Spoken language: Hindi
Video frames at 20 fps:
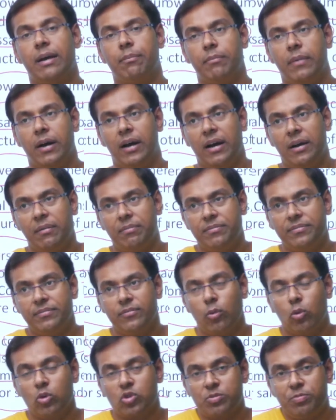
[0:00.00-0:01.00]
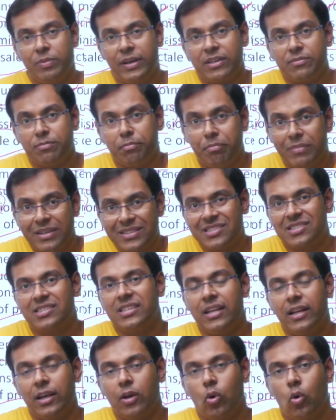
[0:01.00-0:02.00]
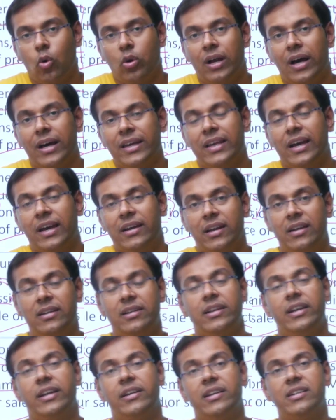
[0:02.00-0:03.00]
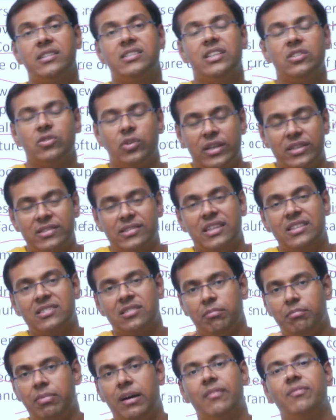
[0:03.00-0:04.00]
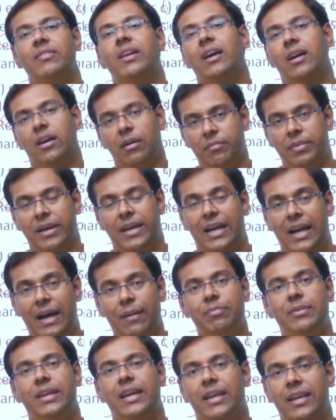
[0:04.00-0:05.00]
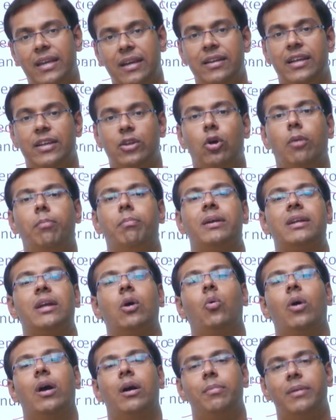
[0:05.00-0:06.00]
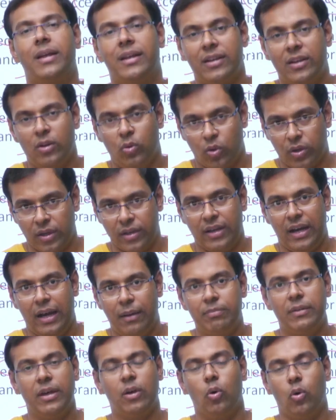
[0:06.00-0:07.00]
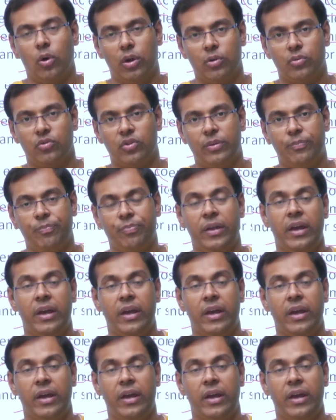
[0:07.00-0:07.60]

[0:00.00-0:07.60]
आ, उसमें मिस सेलिंग होना या एडल्टरेटेड चीज़ इसकी संभावना कम है आप देख के लेते हो आप फटा हुआ कपड़ा नहीं लोगे आप देखोगे उसे